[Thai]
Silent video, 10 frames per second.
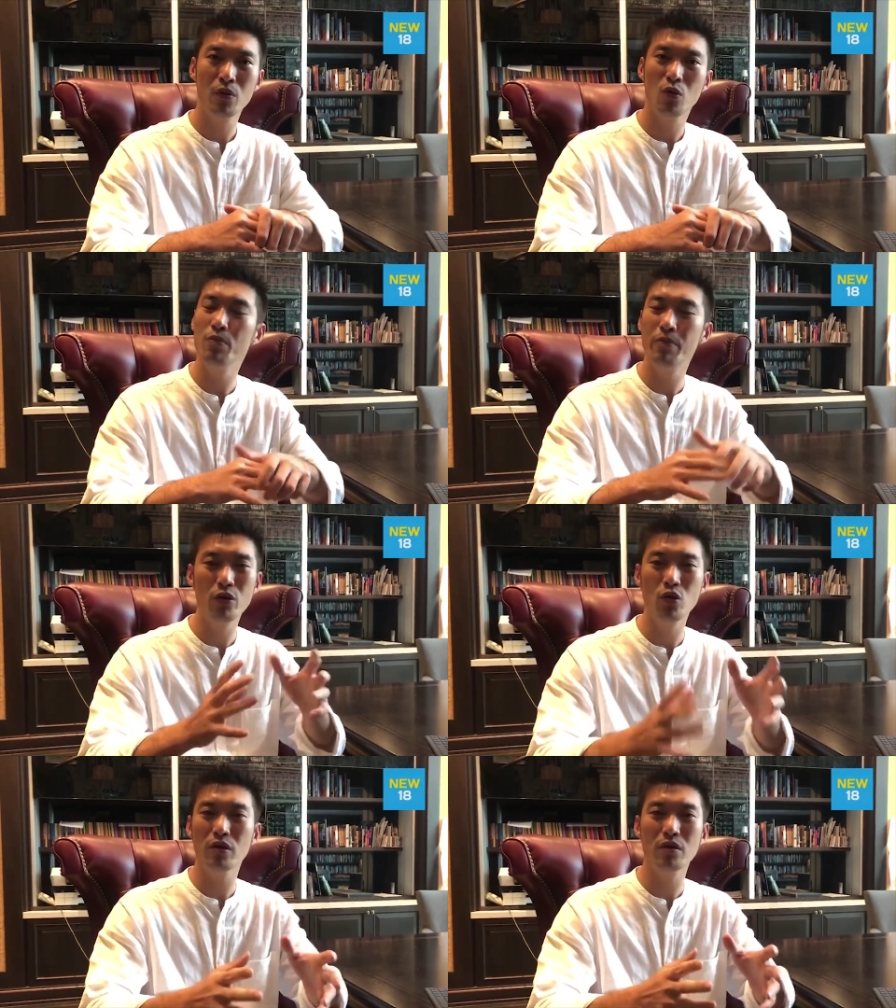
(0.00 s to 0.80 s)
คุณประ
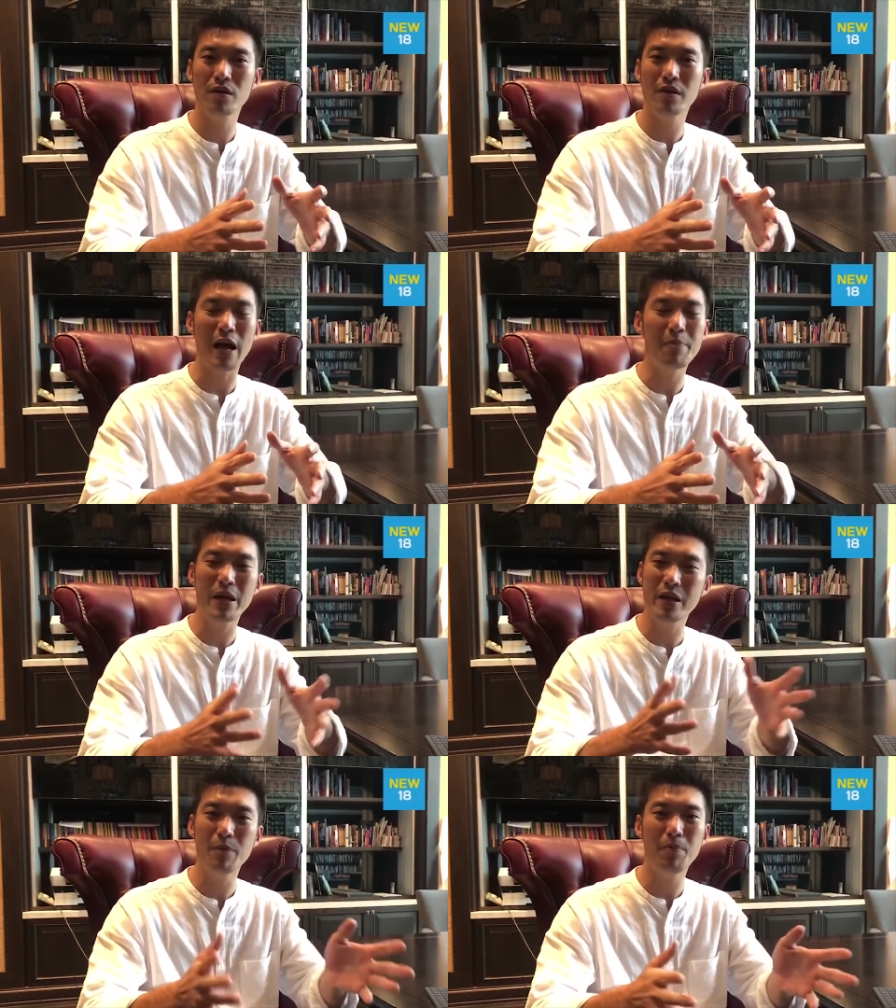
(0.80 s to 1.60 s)
ยุทธ์หลาย
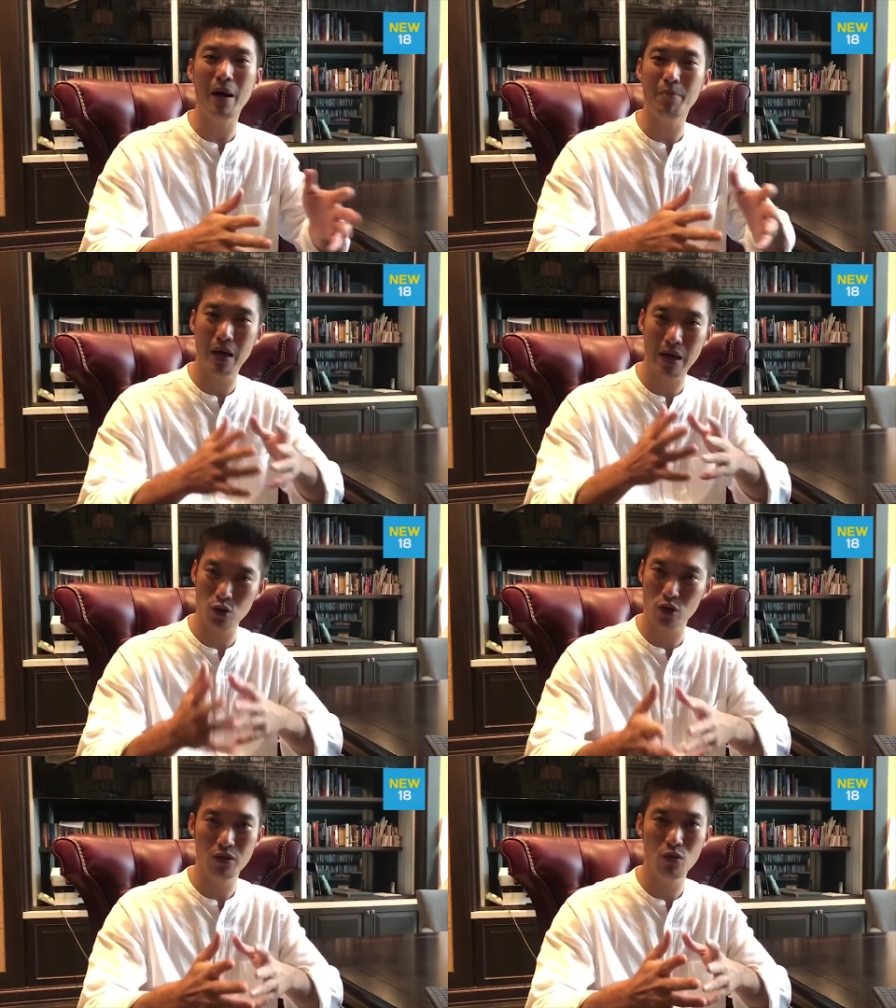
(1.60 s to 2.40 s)
ปีที่ผ่านมา
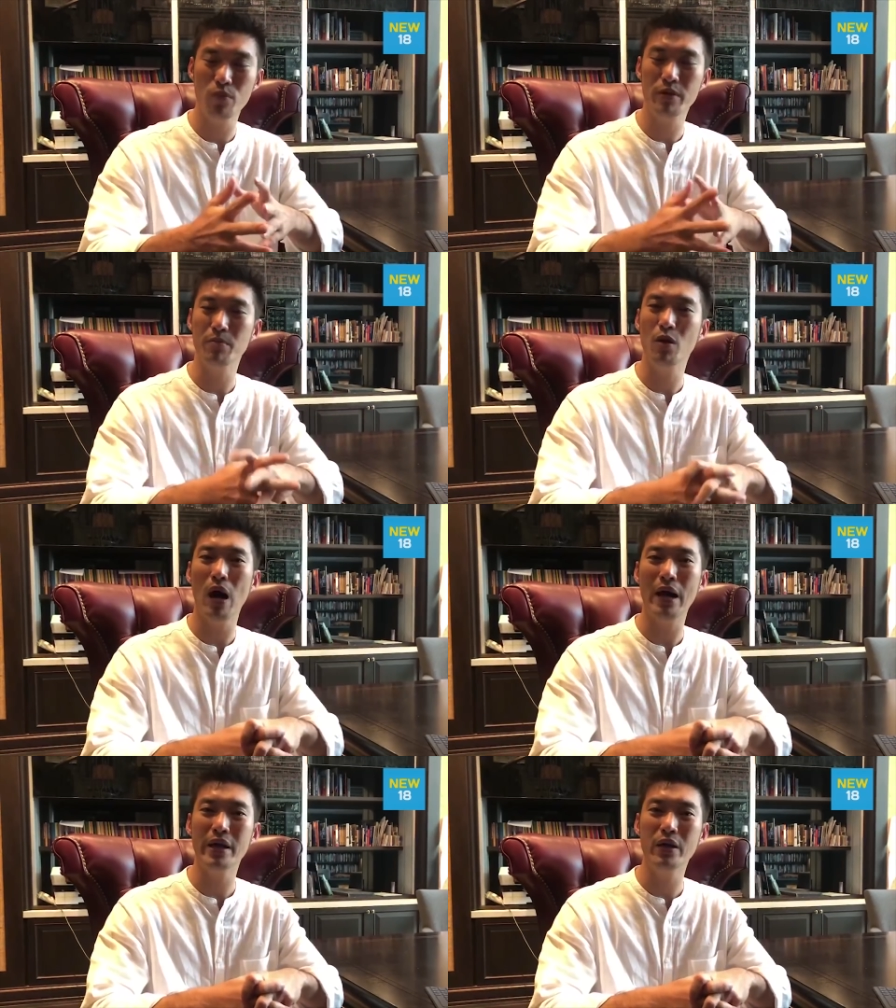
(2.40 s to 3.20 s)
จนรวมถึงเมื่อ
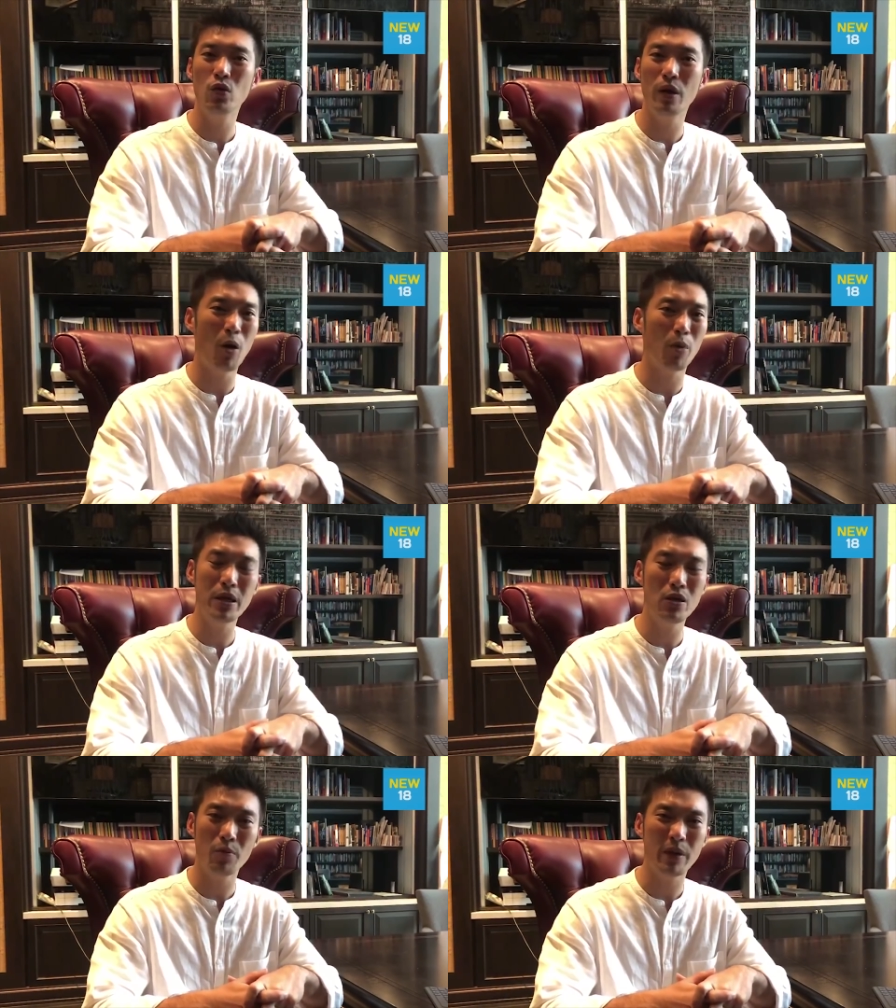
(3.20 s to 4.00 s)
วานนี้ด้วยบอก
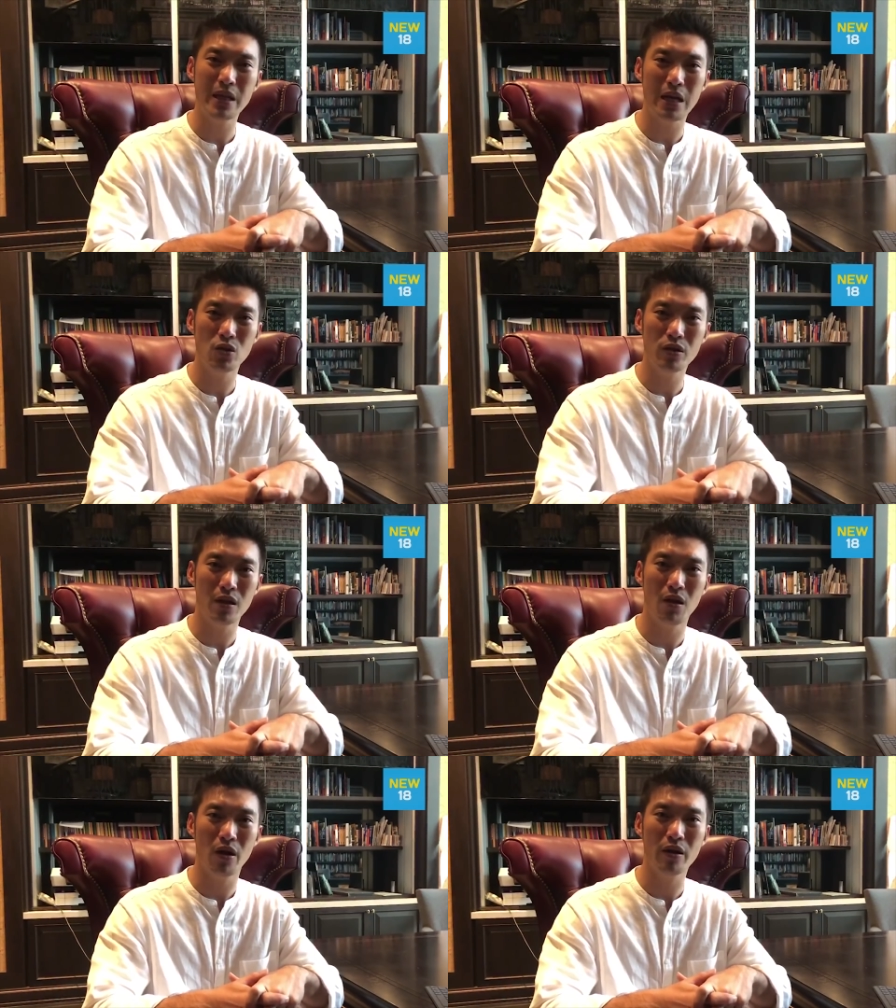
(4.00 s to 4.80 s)
พี่น้องประชาชนต
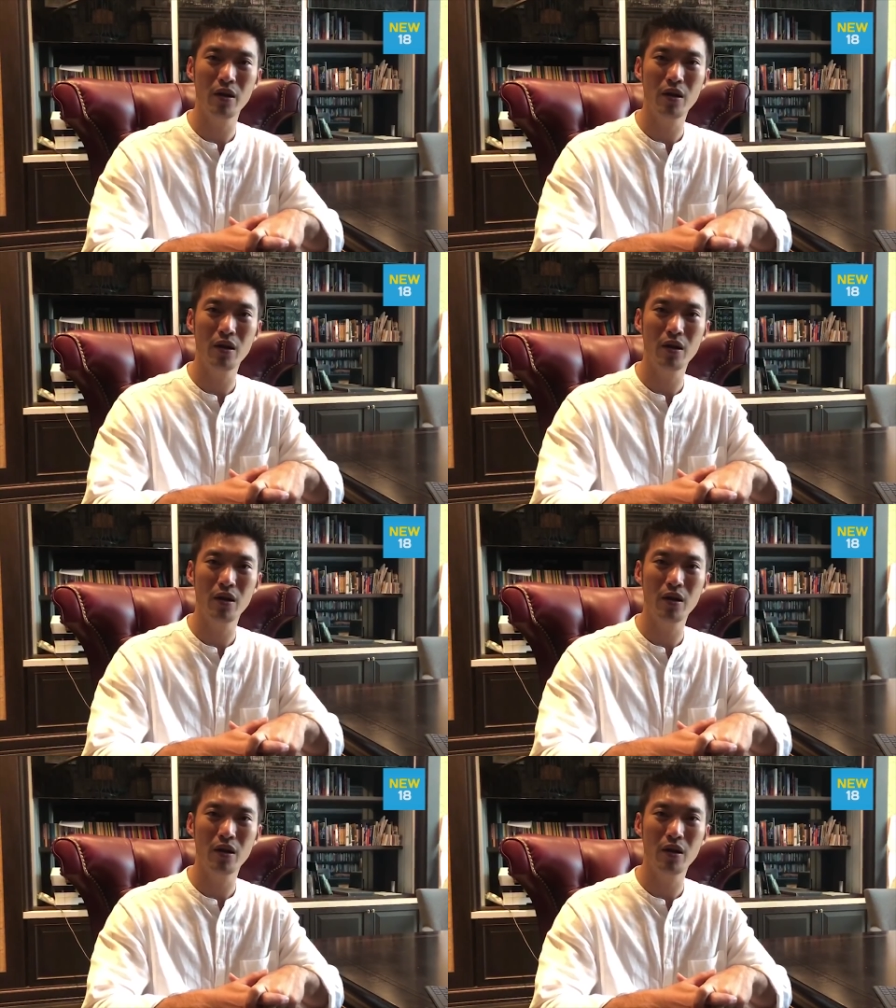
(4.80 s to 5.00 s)
ลอด